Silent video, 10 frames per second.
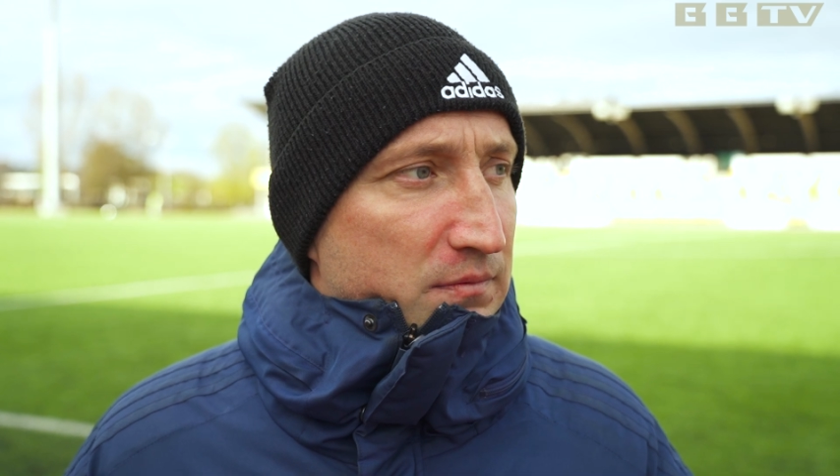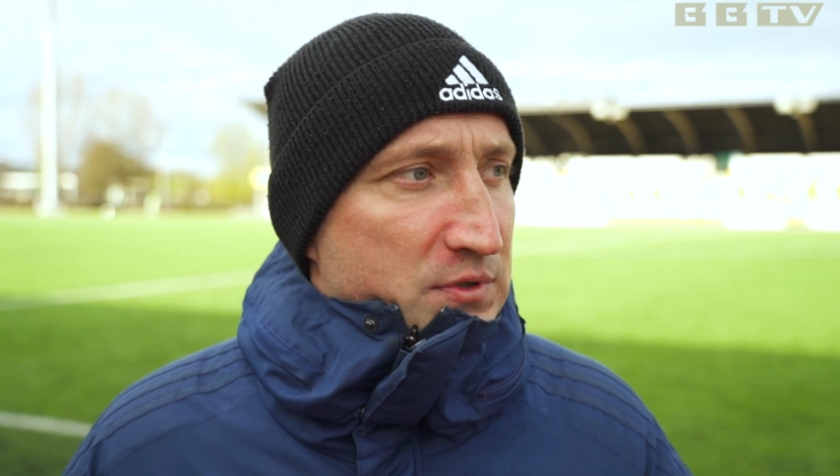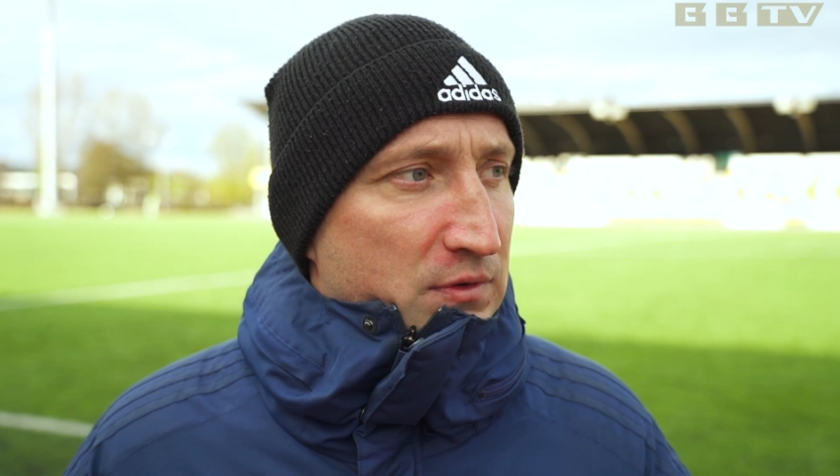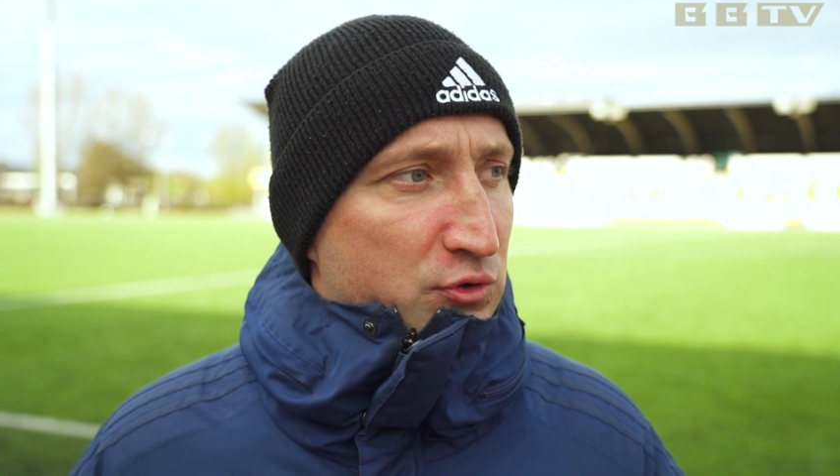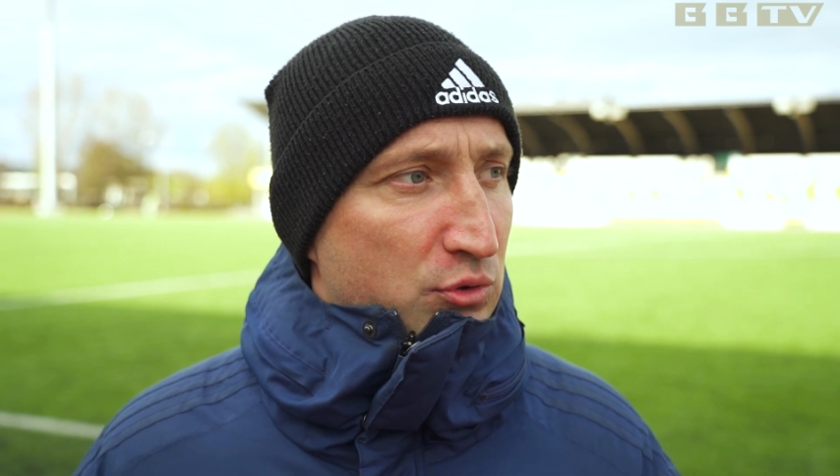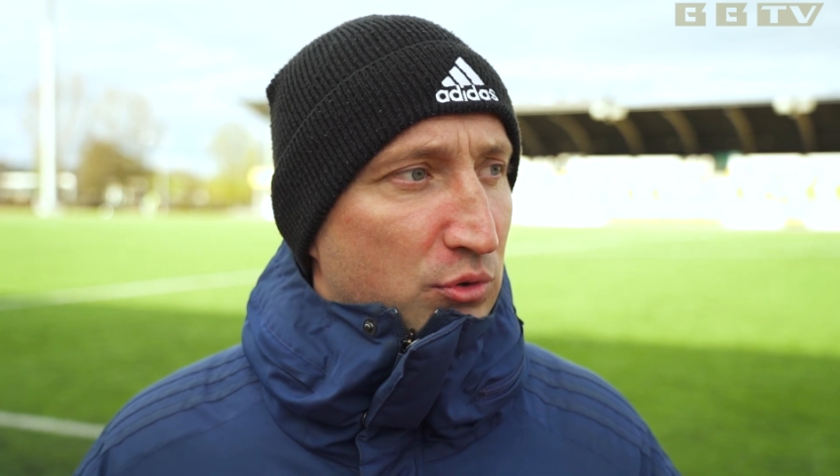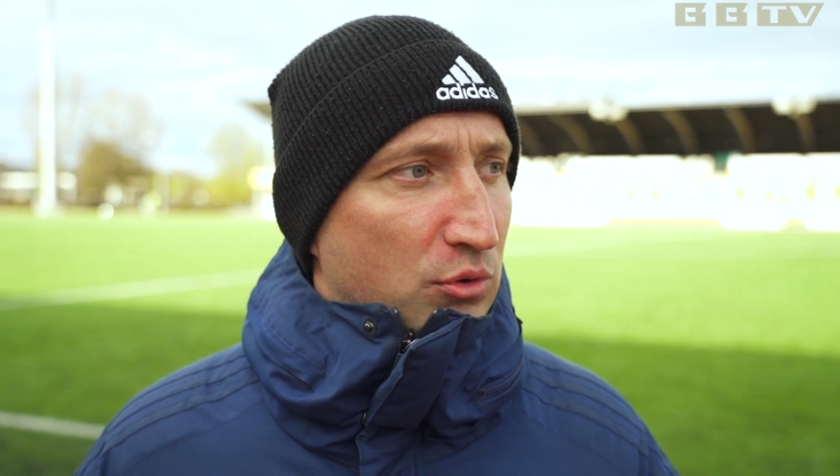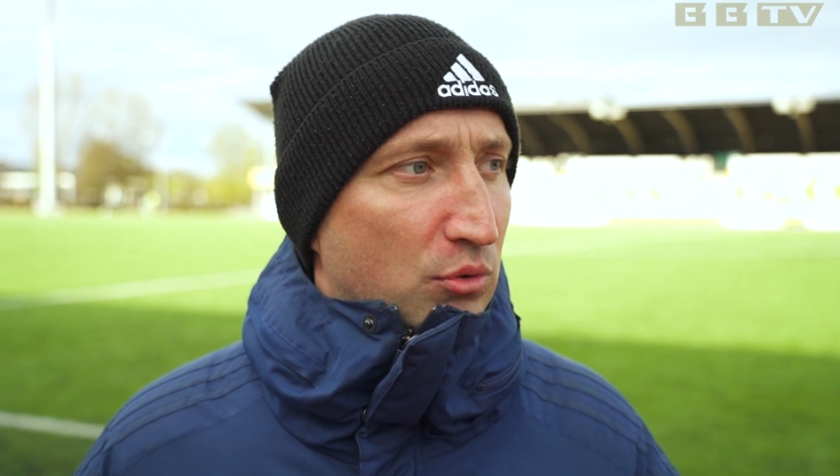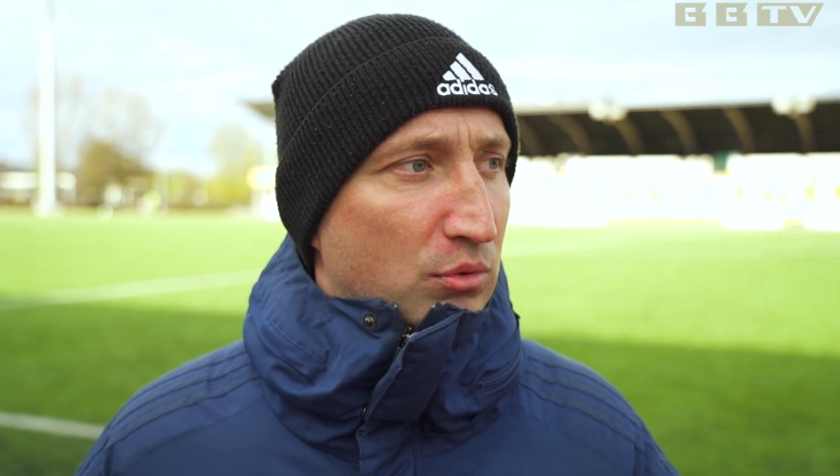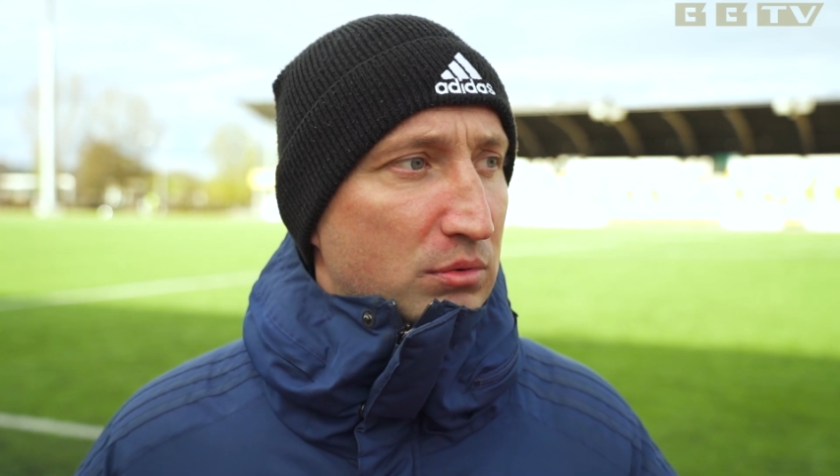за всю
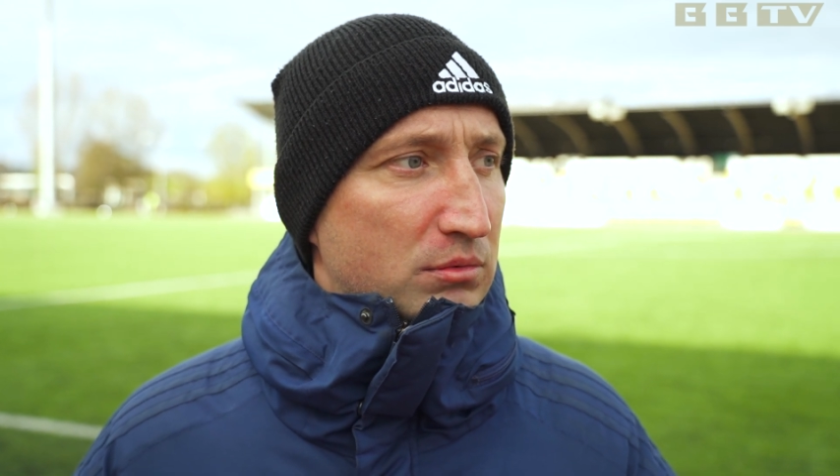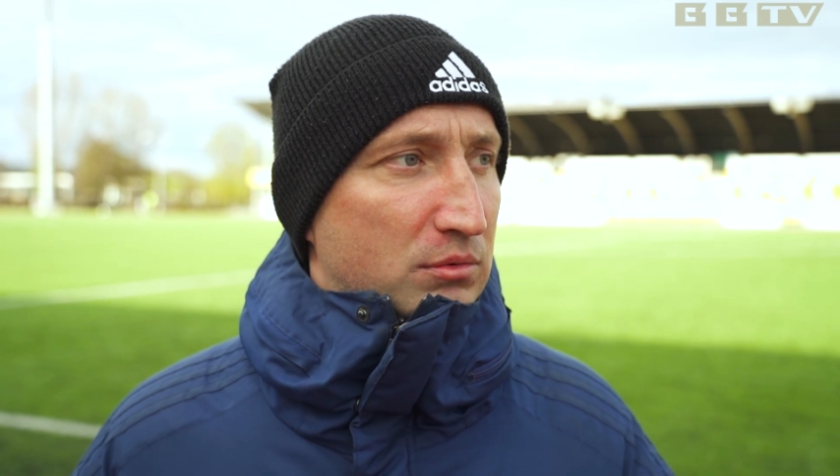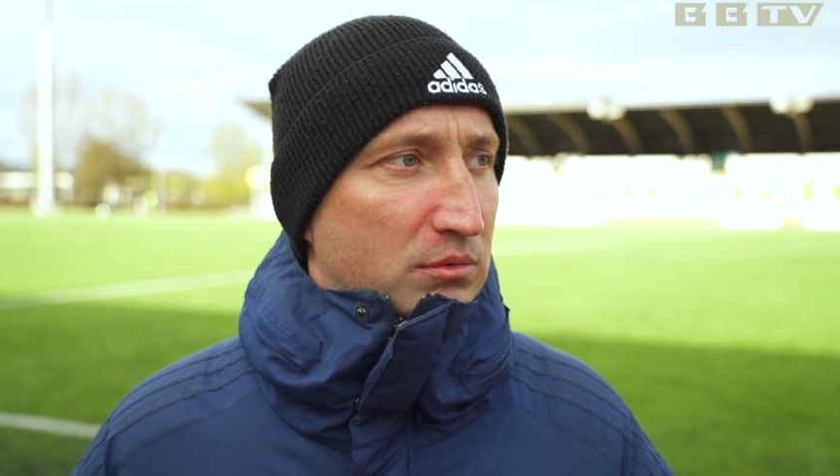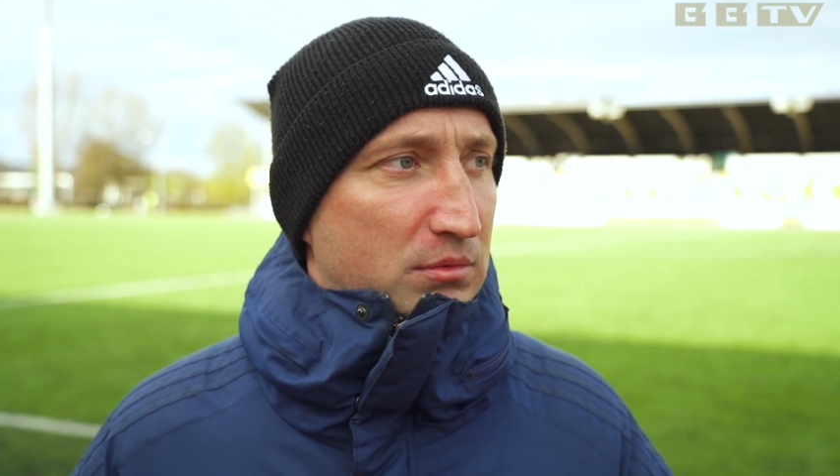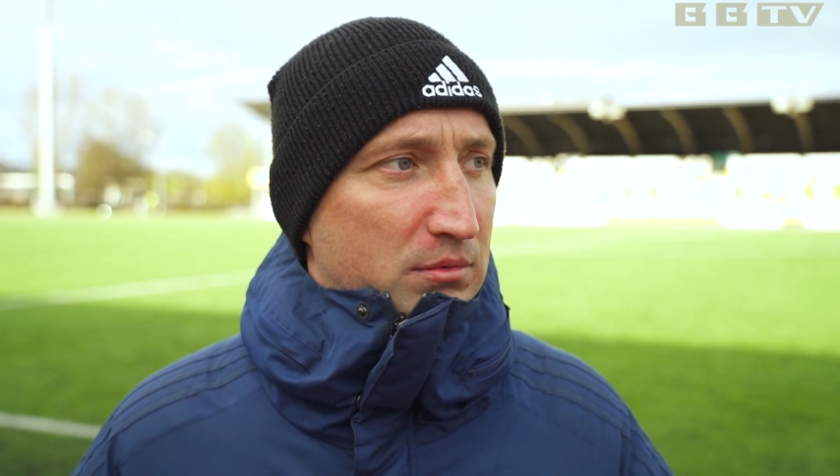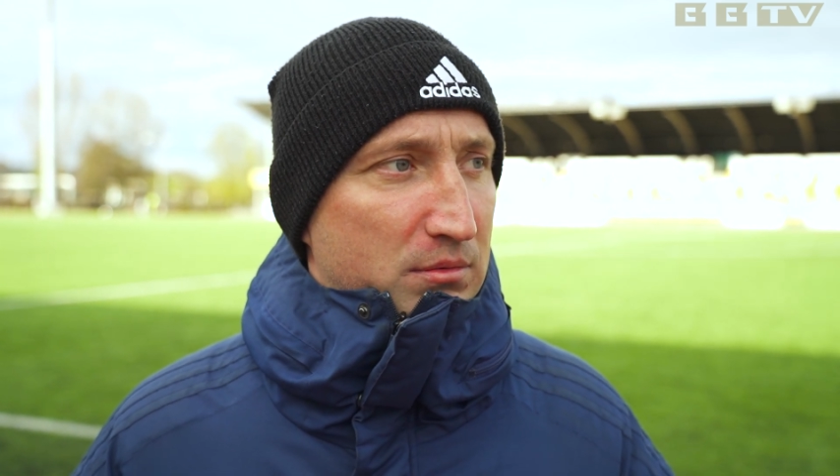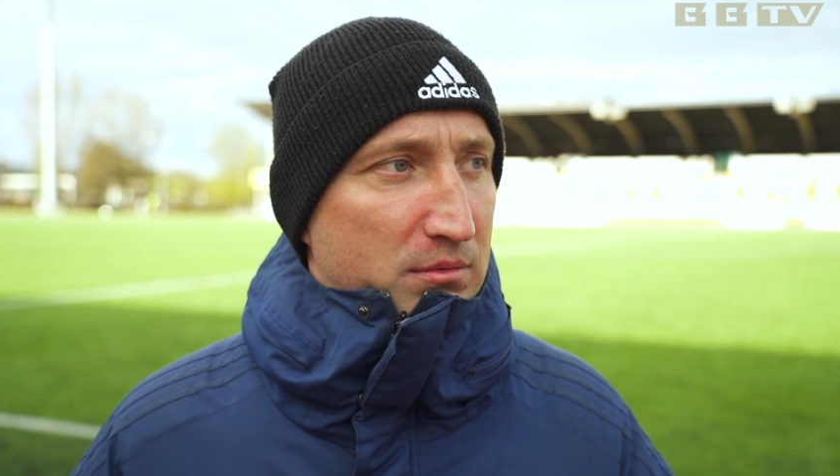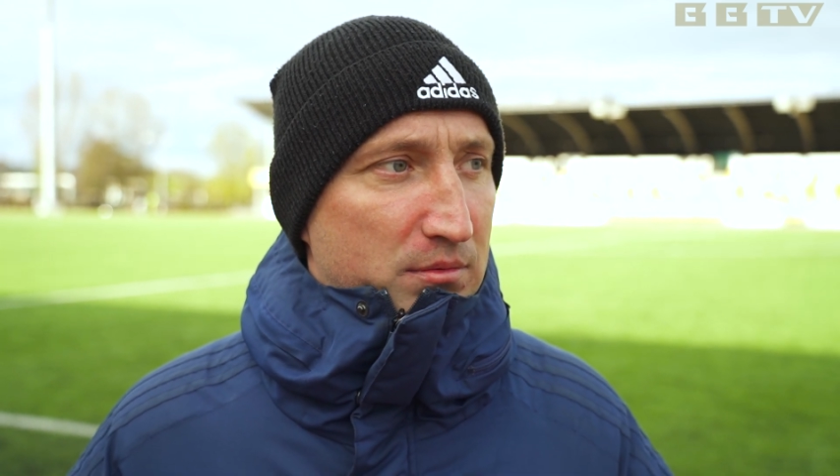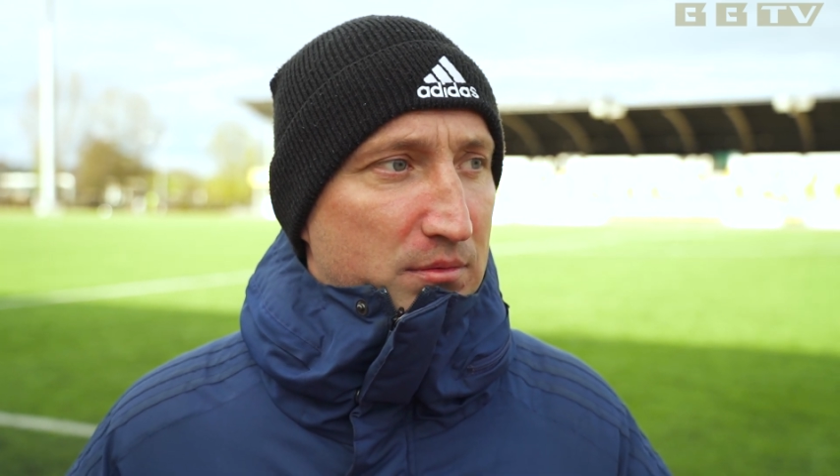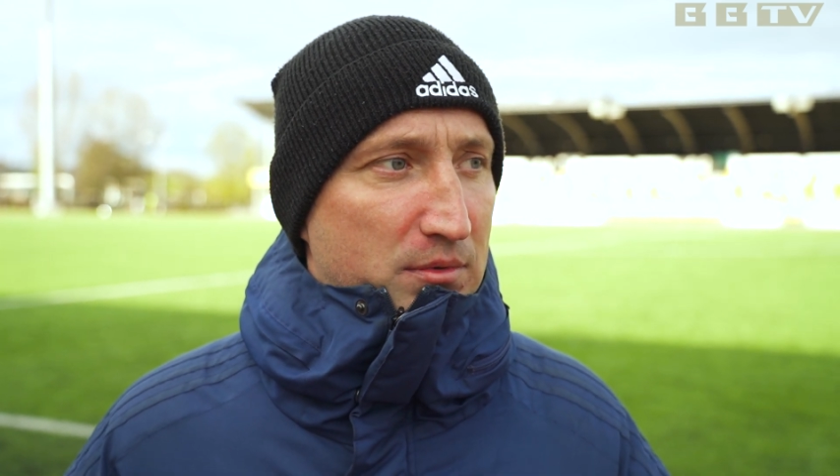игру,
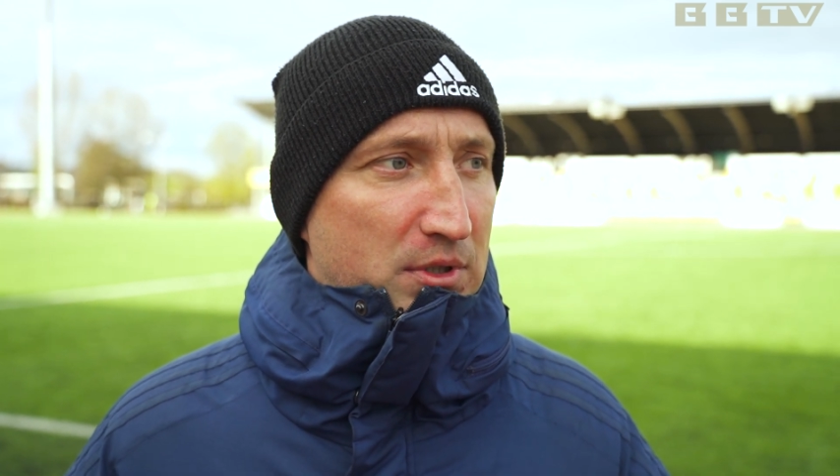ну,